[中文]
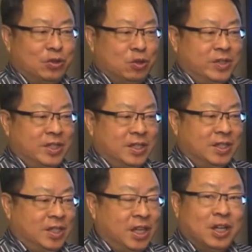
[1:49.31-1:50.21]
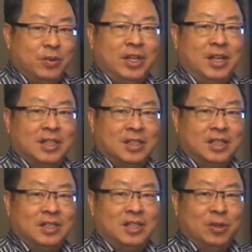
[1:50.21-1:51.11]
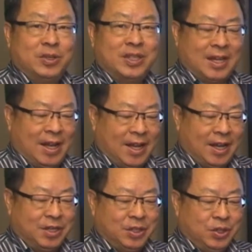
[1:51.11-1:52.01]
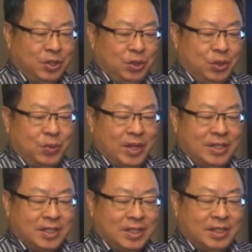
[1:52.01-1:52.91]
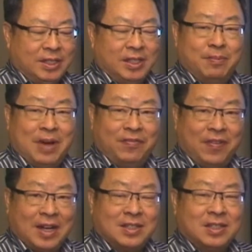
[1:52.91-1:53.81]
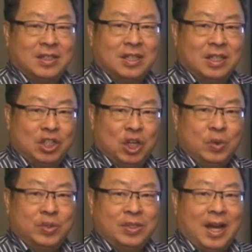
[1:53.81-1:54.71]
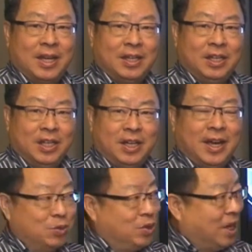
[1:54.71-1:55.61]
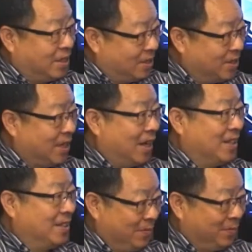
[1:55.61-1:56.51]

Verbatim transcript: 所以，我们先第一个问题呢，想请陈律师来谈谈有关这个买房子跟投资啊应该注意哪些事项。